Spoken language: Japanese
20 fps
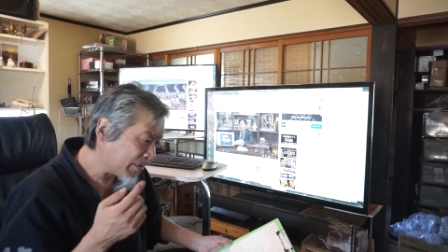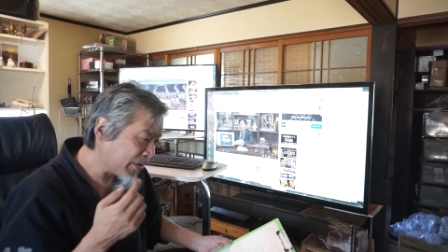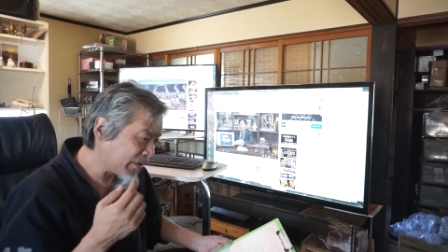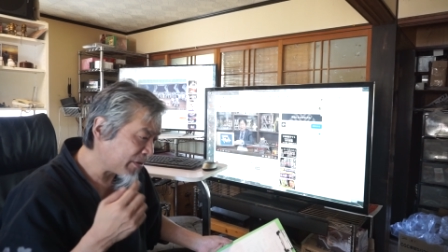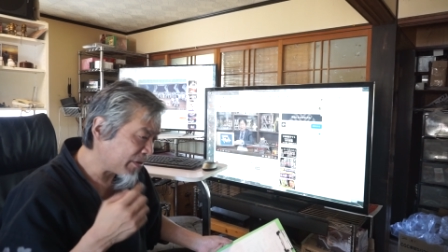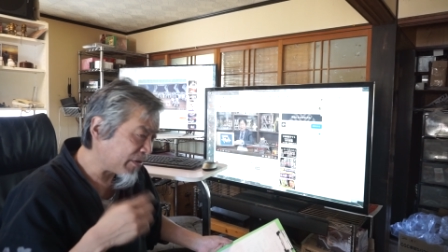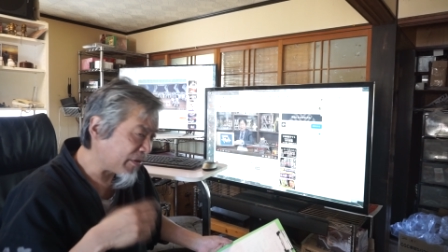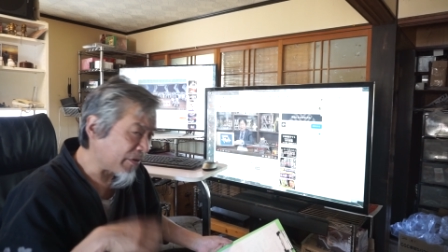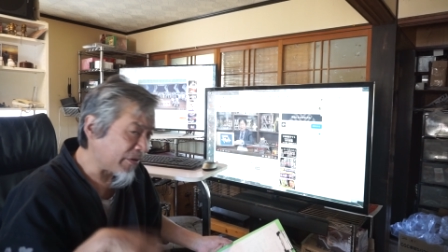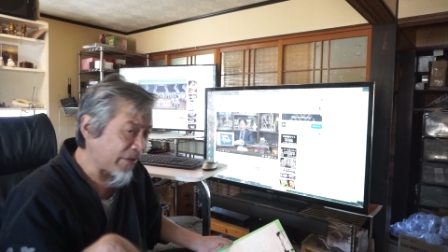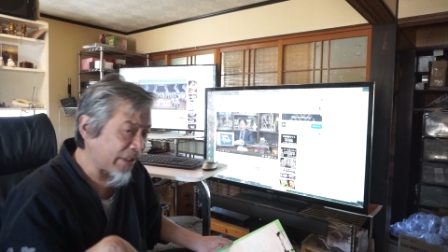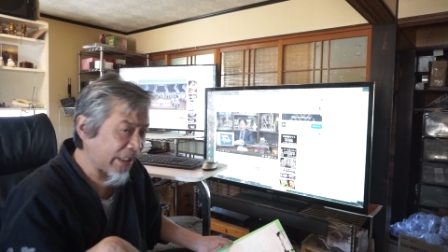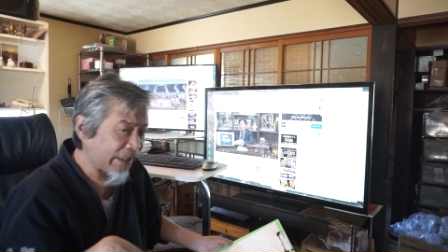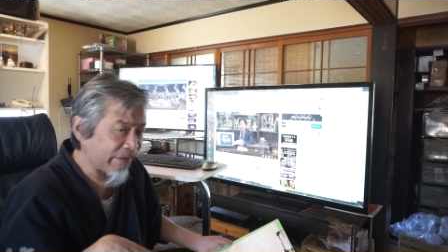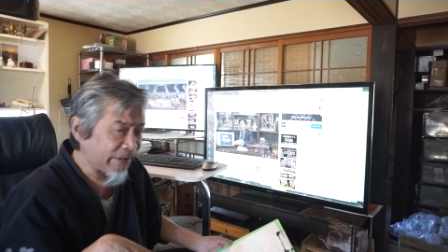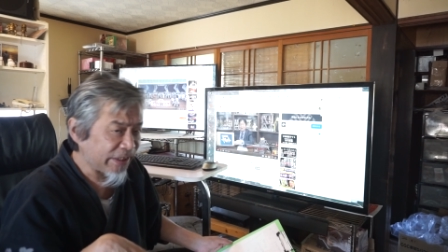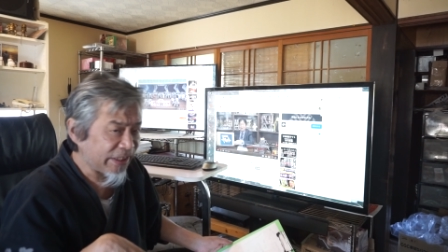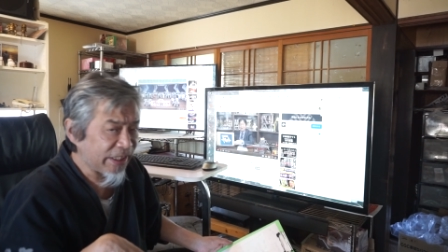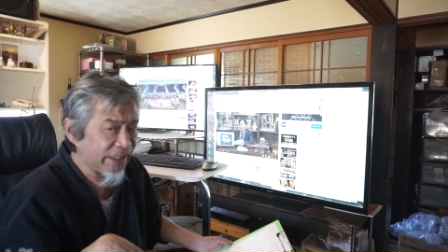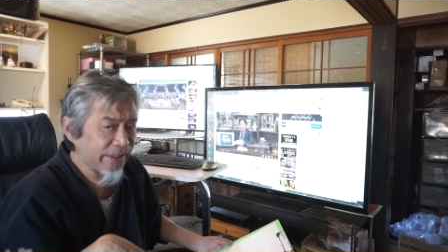病という表現
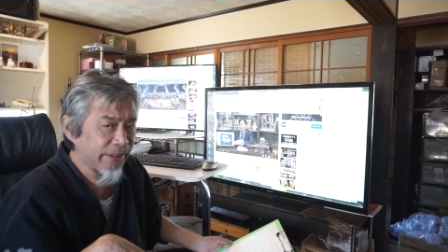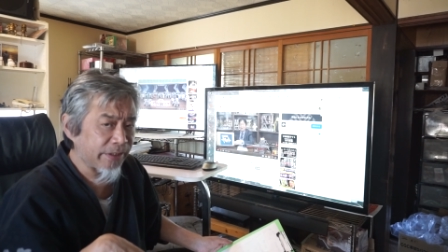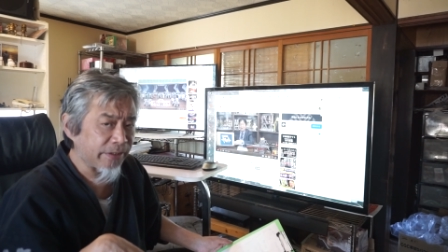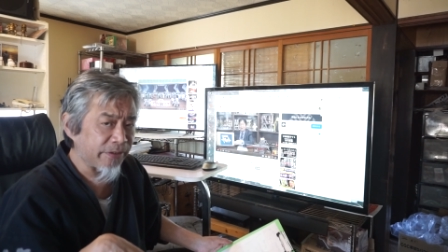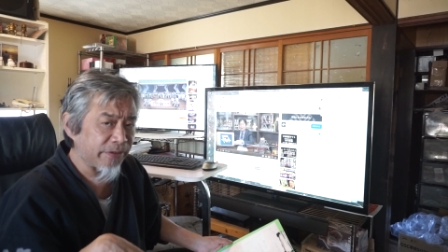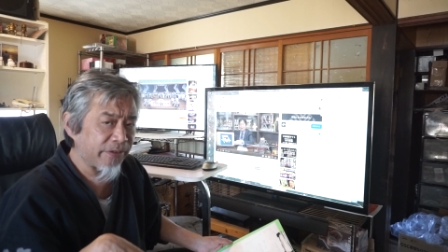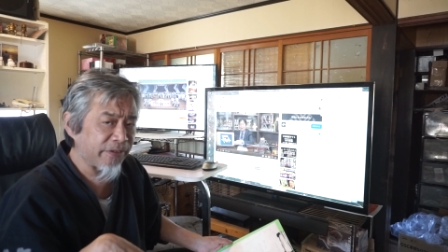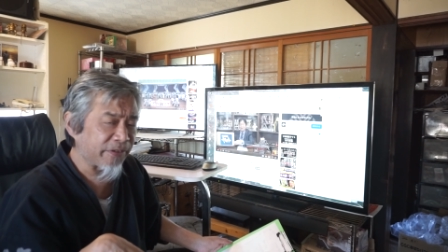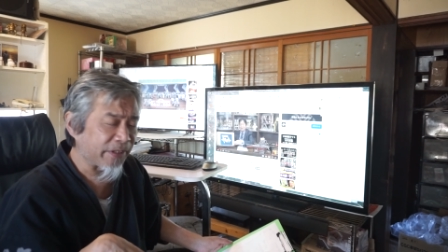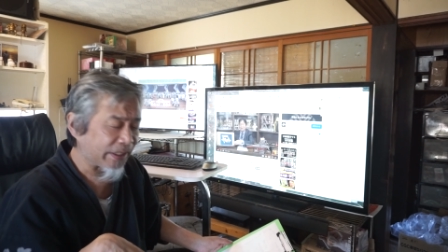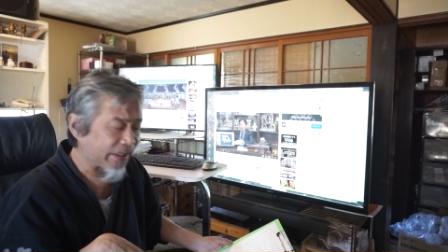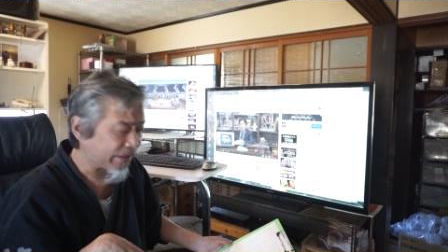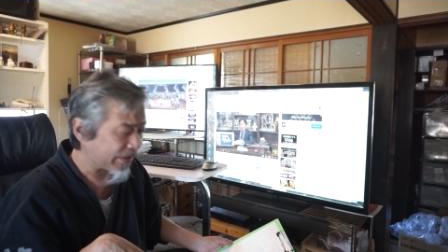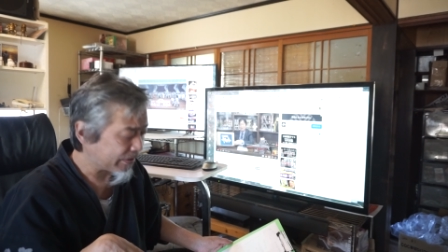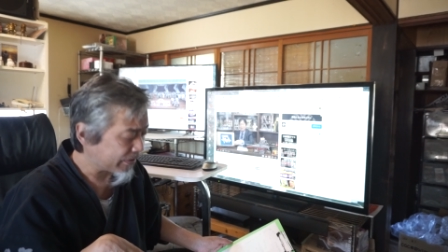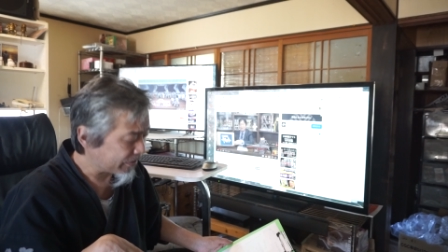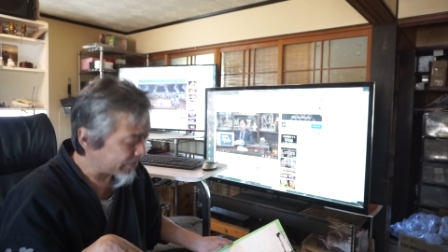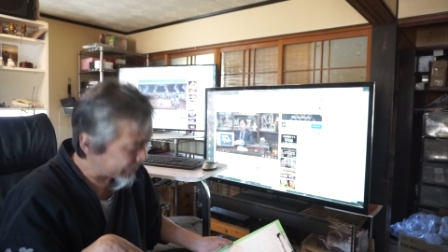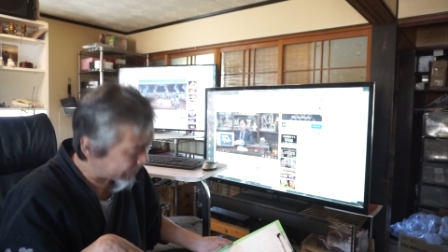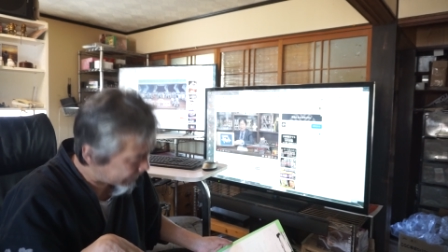は認識99からで
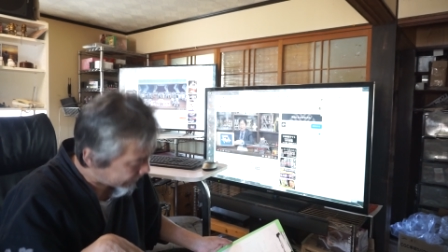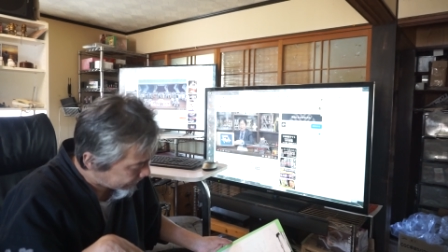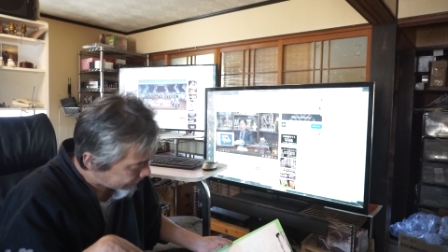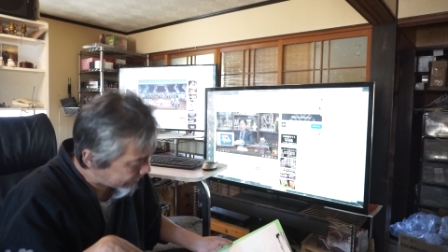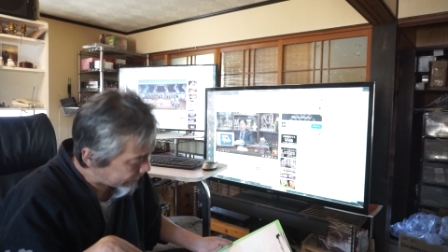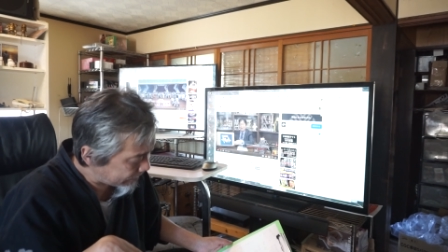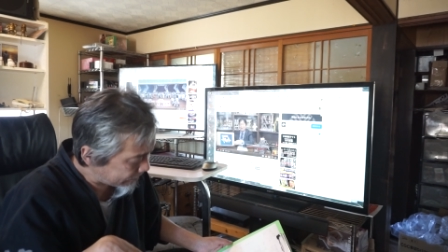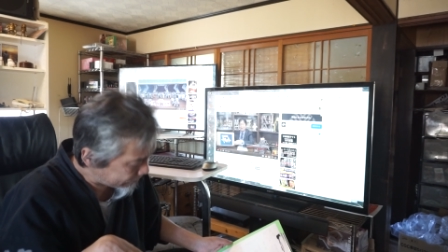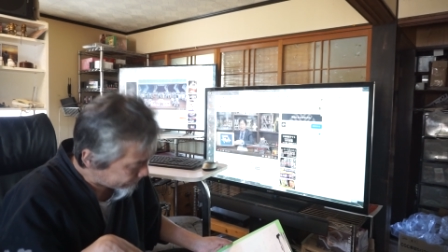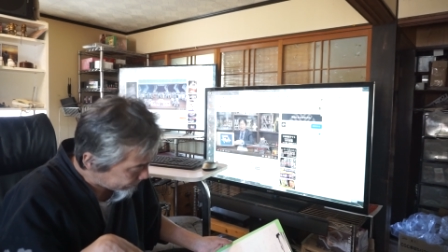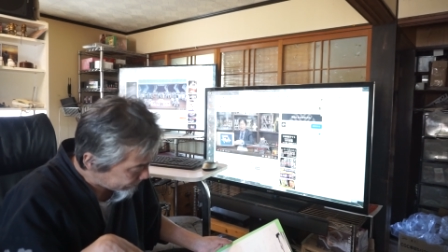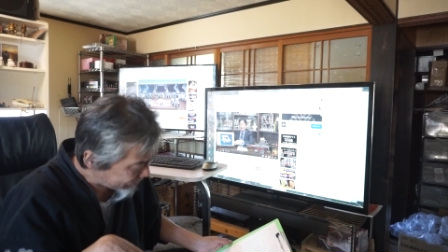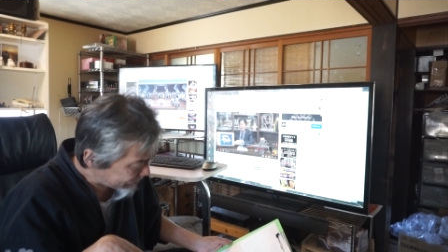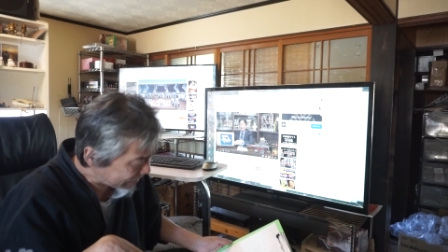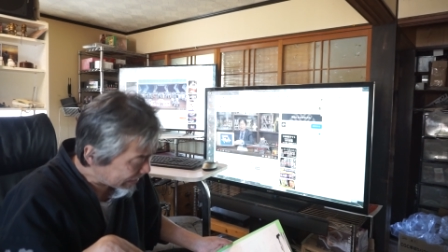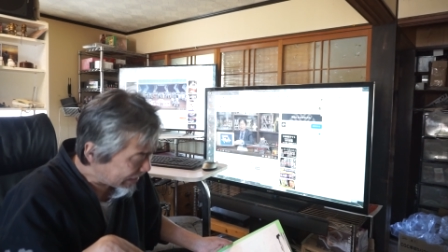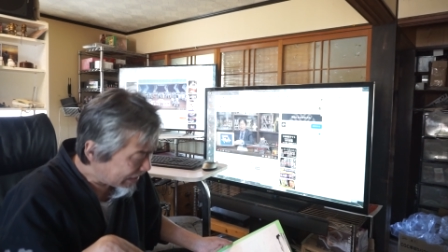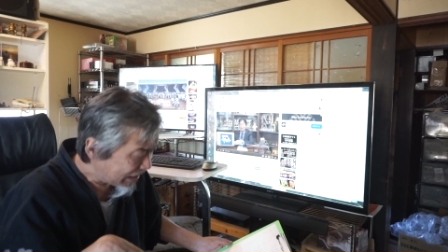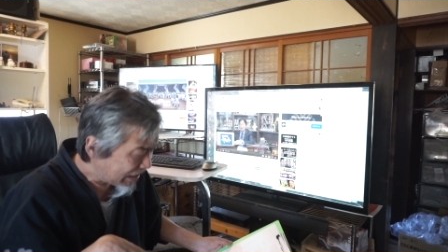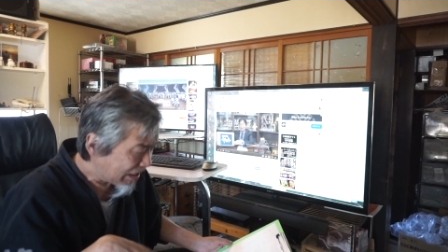すよね
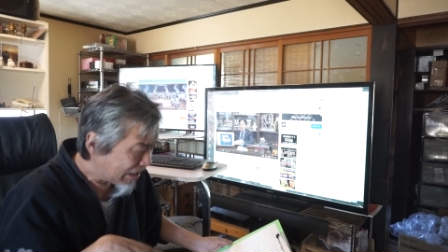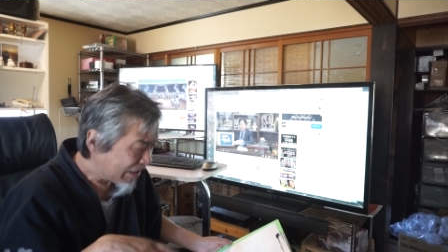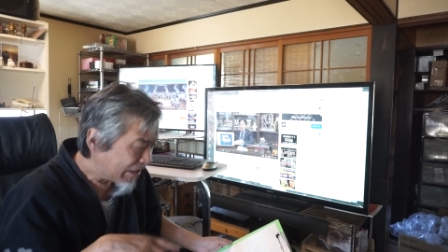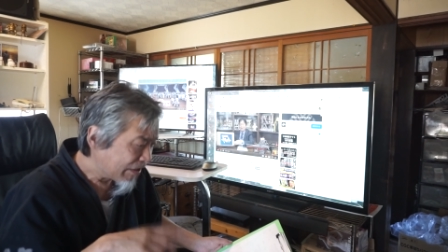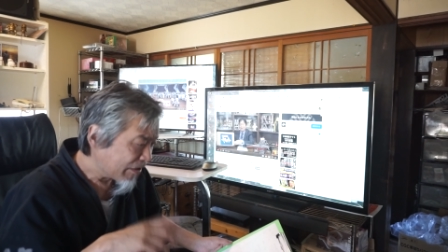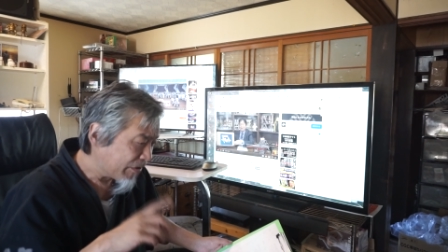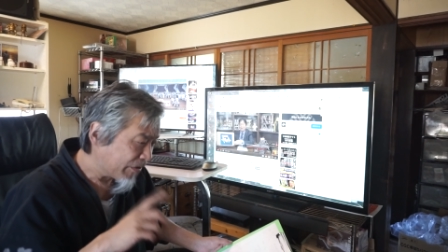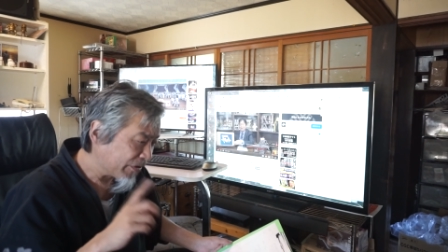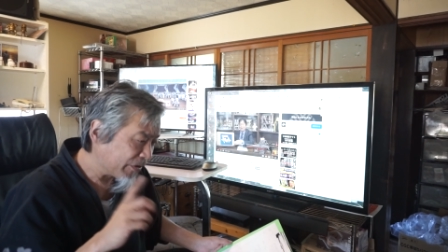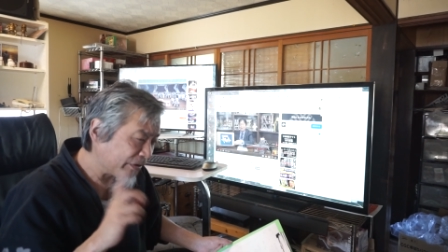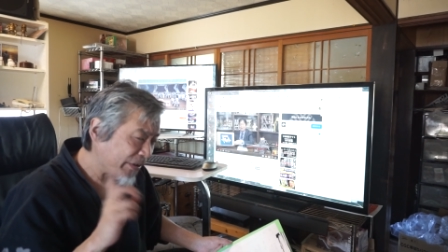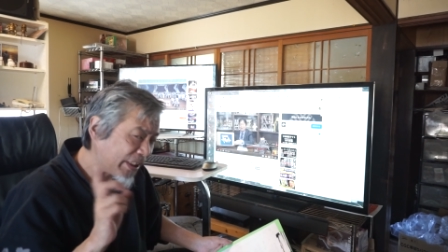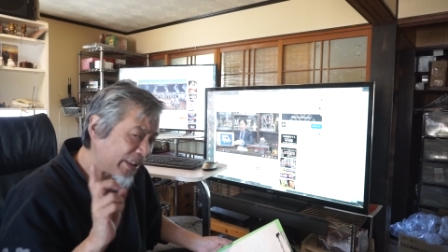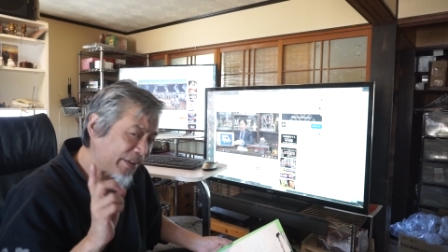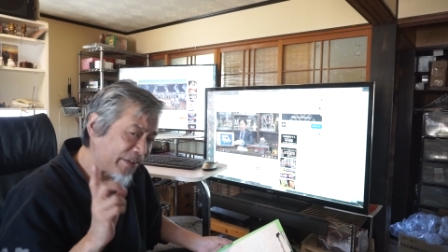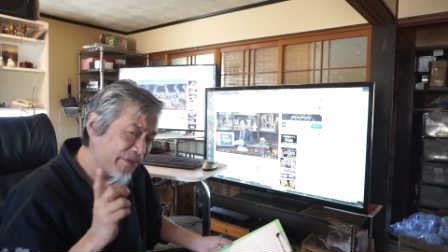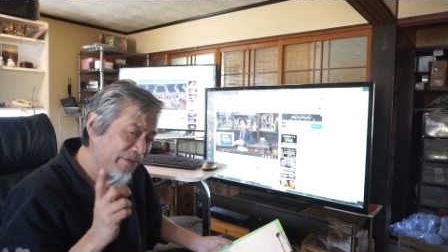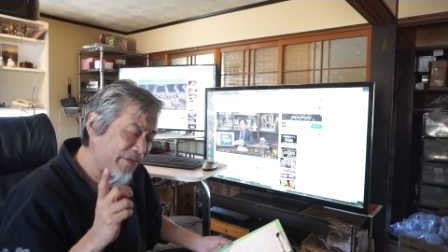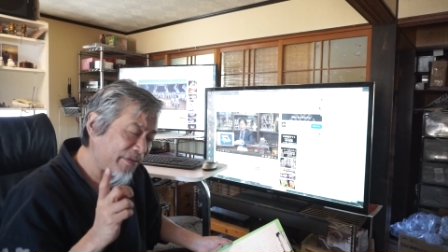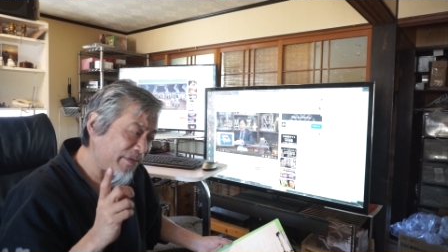このね
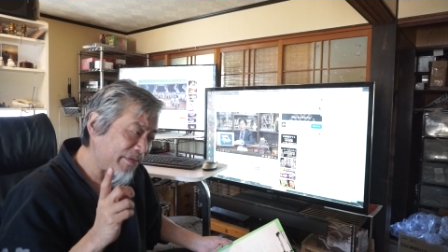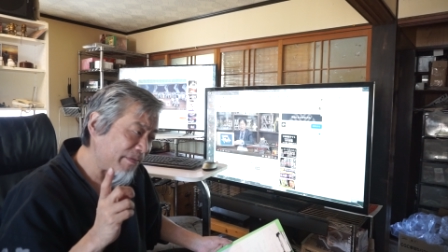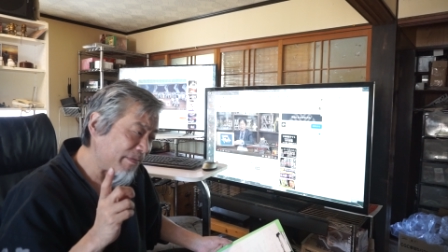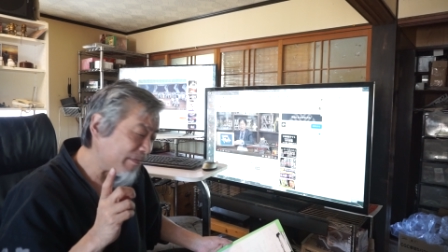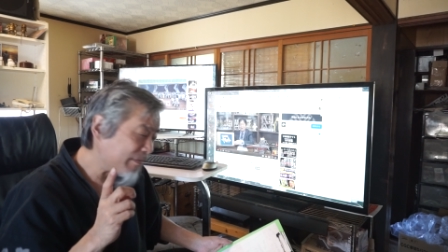10,